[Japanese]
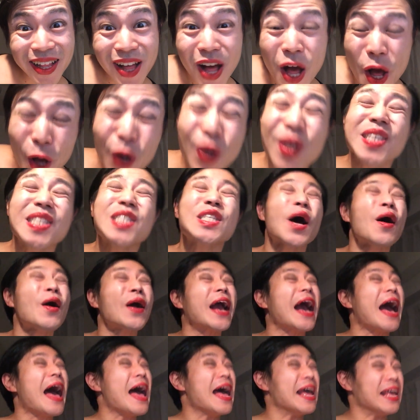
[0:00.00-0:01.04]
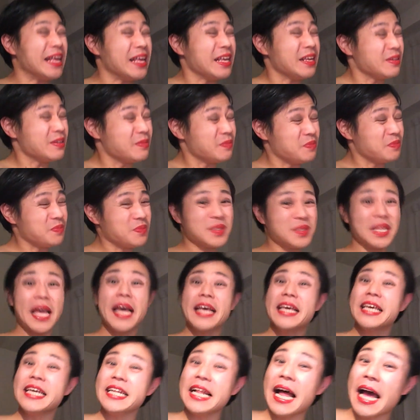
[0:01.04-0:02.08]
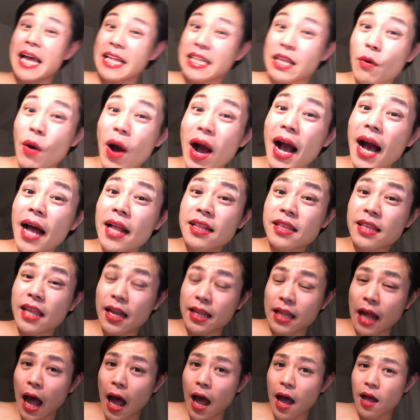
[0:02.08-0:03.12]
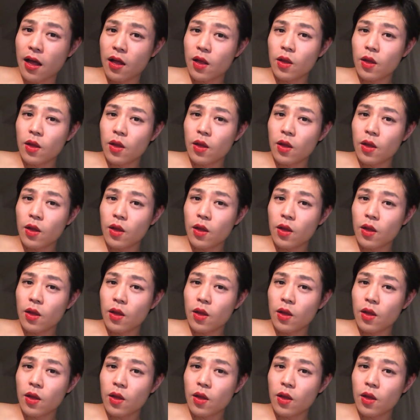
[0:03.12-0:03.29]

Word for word: 嘘かいできないって分かってた